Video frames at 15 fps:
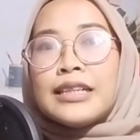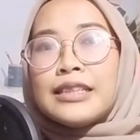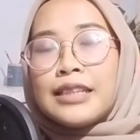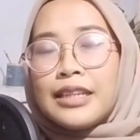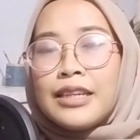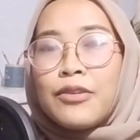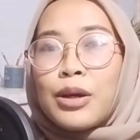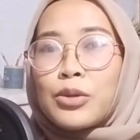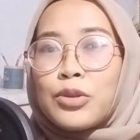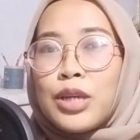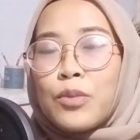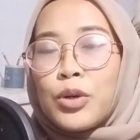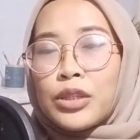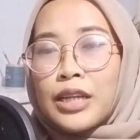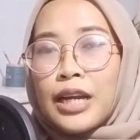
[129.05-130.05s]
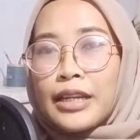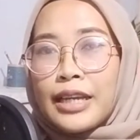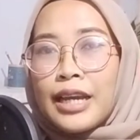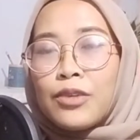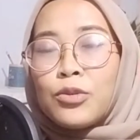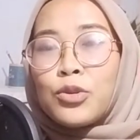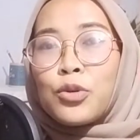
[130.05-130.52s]
Jadi waktunya buat
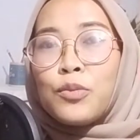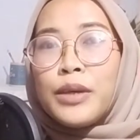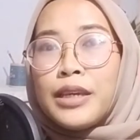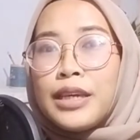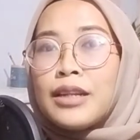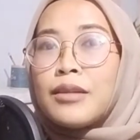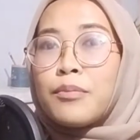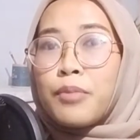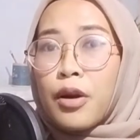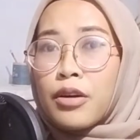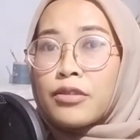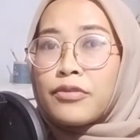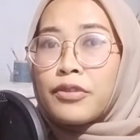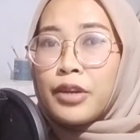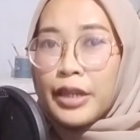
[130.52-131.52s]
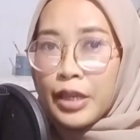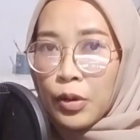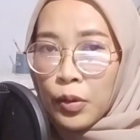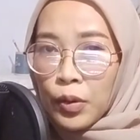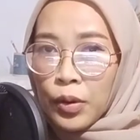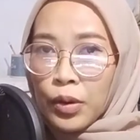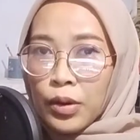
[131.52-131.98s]
kalian untuk bikin
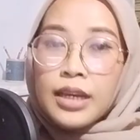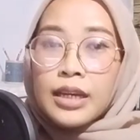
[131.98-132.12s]
portfolio.